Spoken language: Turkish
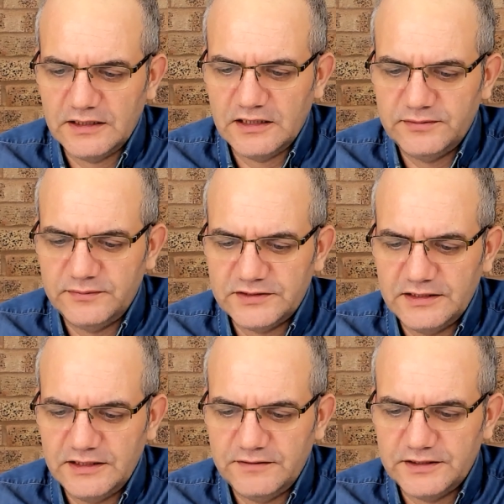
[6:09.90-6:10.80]
Abi
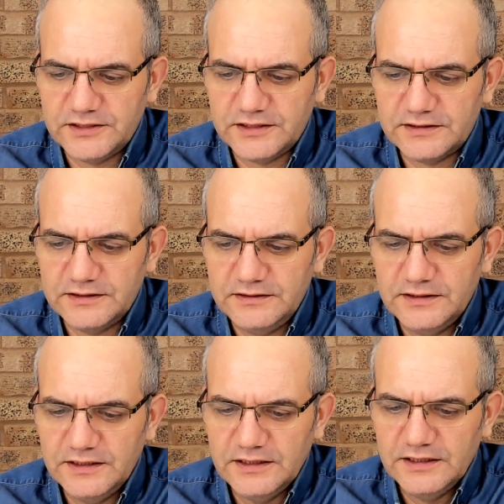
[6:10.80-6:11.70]
bize ne vereceksin?
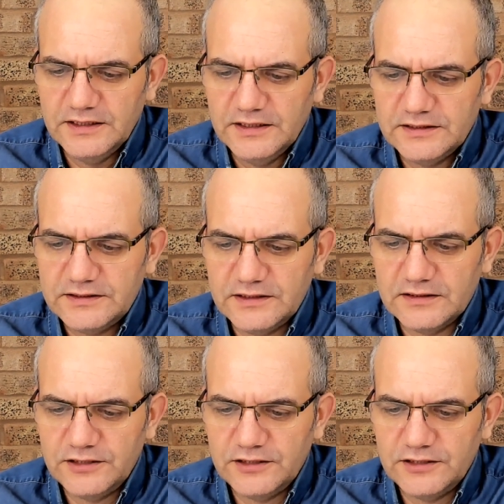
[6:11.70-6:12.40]
Sinan